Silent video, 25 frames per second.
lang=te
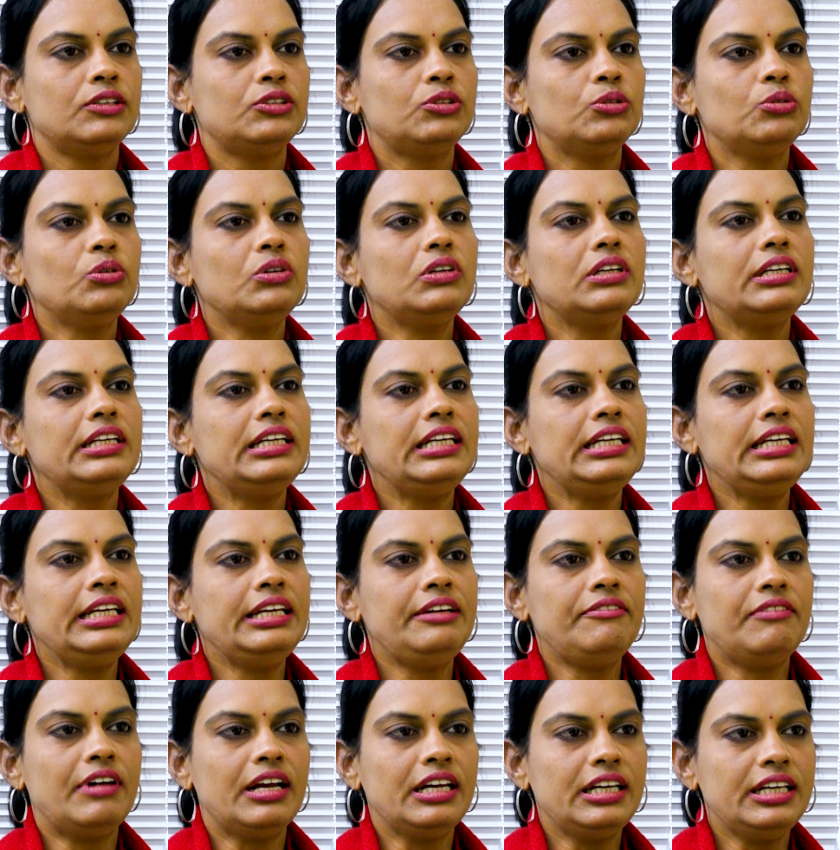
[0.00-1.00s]
సో
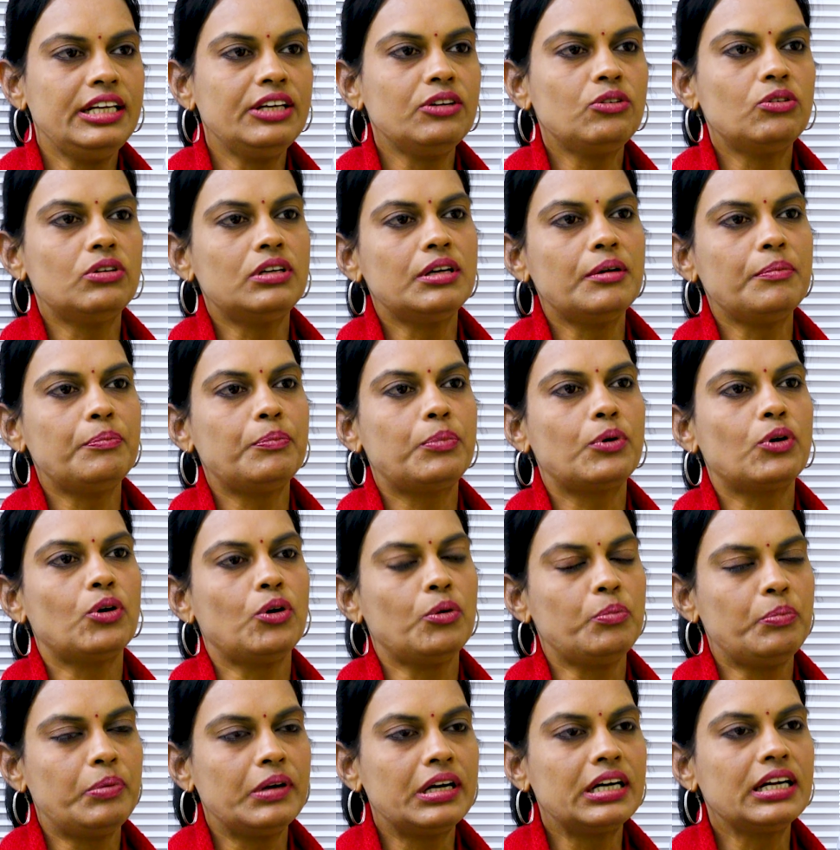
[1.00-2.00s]
ఇవన్నీ కూడా
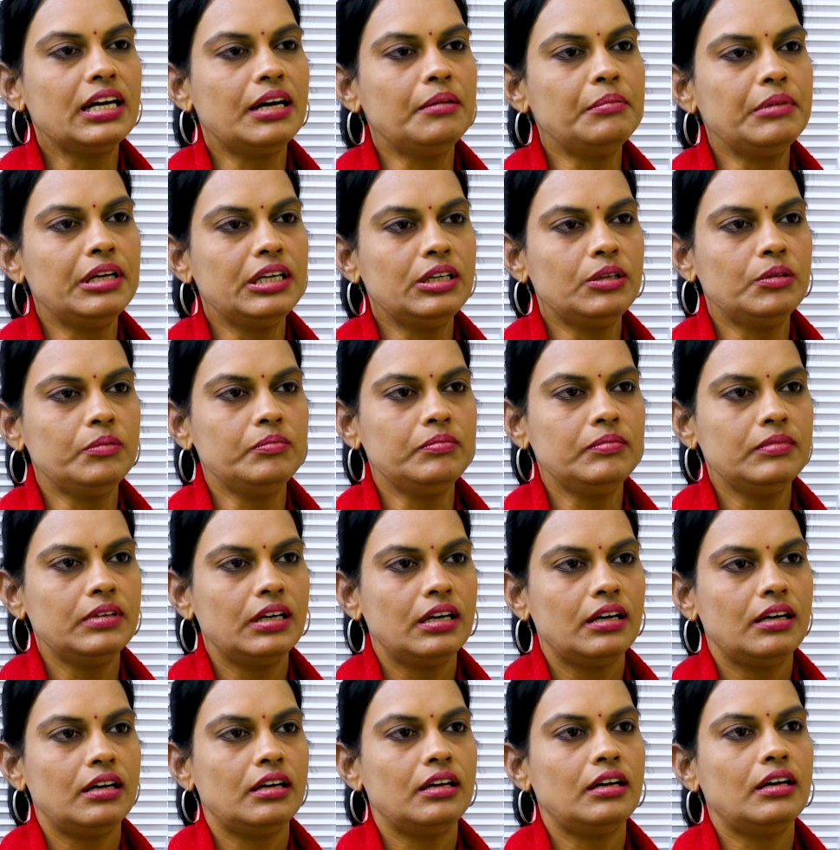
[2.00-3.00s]
ప్రాపర్గా మనం
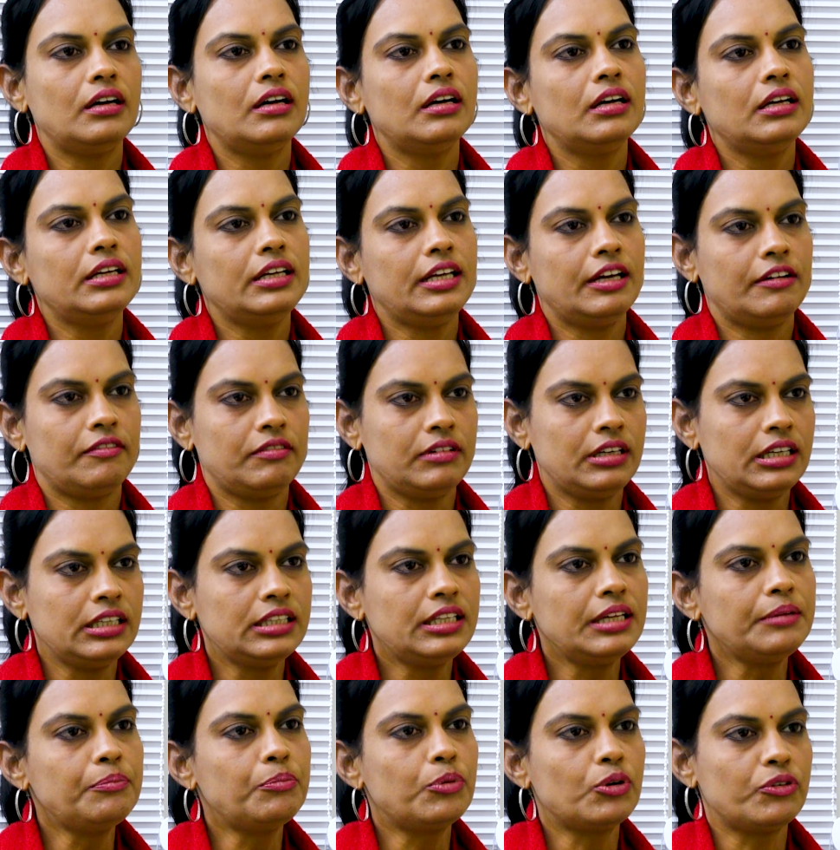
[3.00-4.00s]

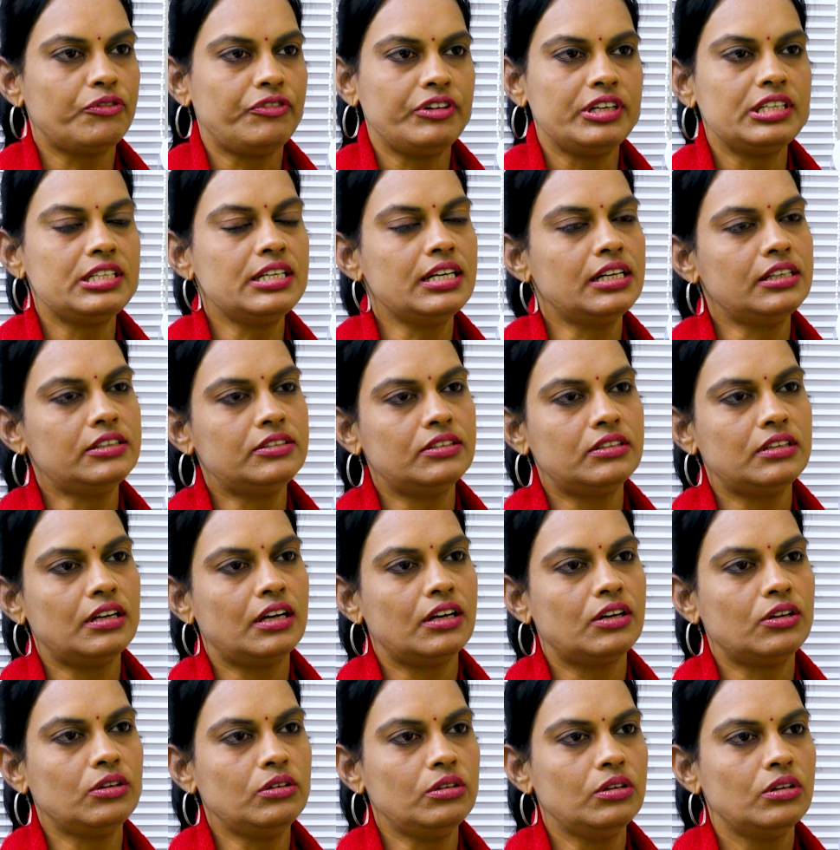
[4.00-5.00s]
ఎవరైతే ప్రొఫెషనల్స్
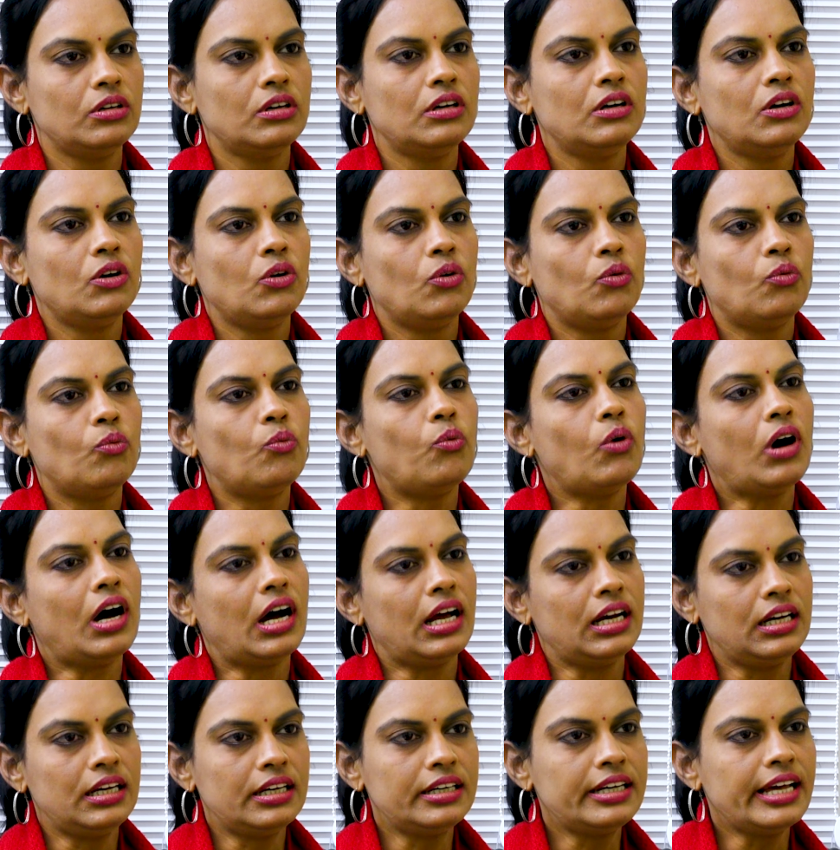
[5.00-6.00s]
ఉన్నారో
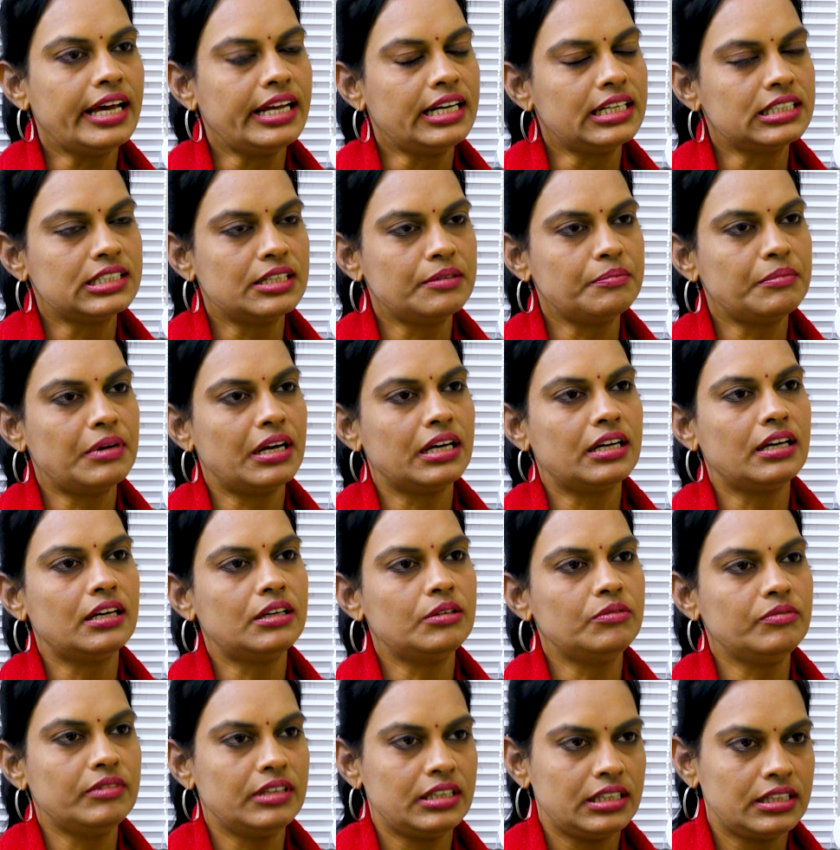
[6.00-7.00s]
వాళ్ళ డైరెక్షన్
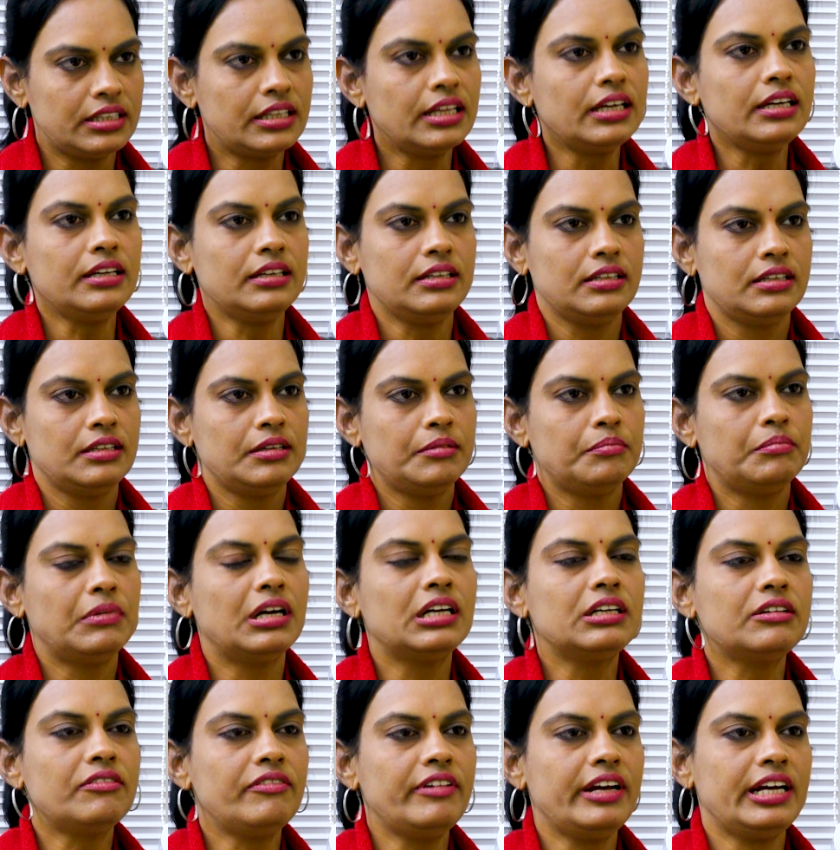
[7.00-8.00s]
ప్రకారం వెళ్తే
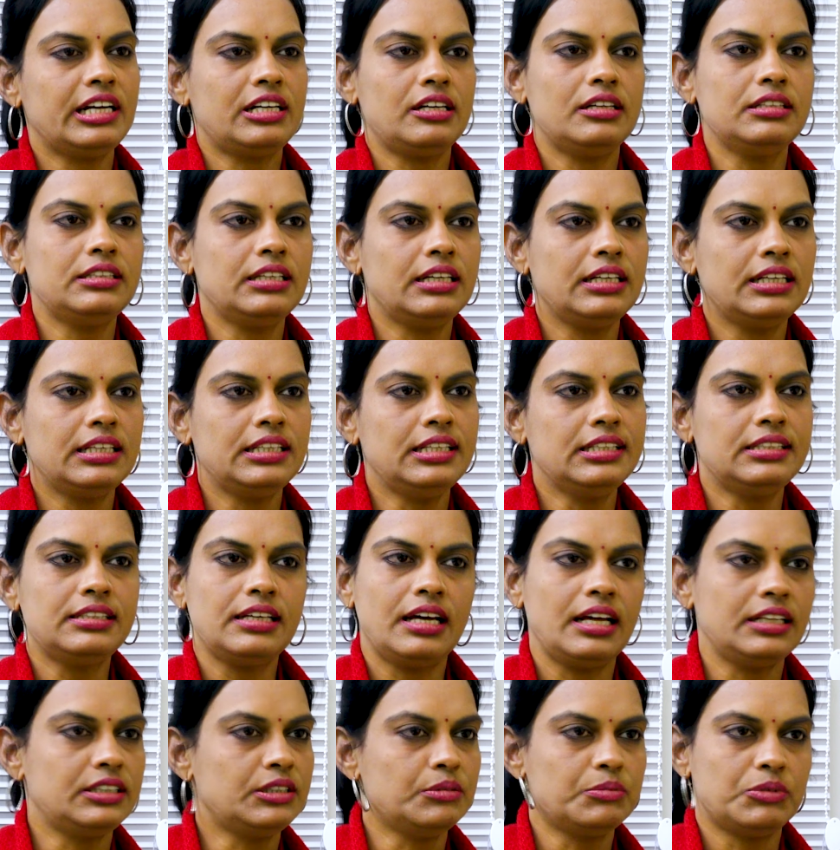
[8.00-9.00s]
మనకు వెయిట్ లాస్ అనేది
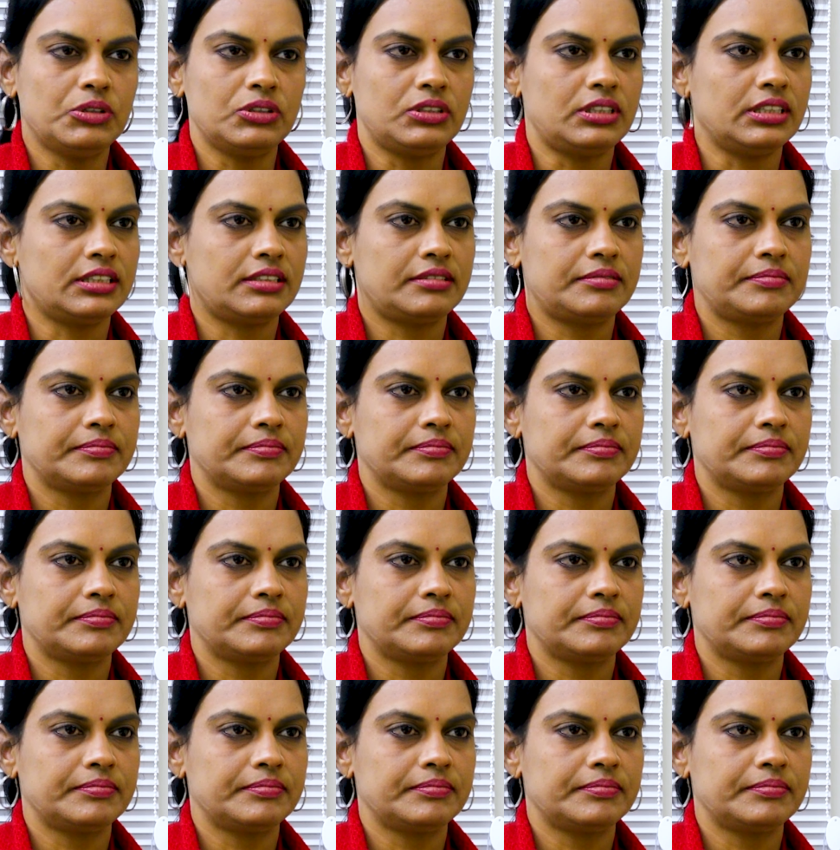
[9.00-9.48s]
సాధ్యమవుతుంది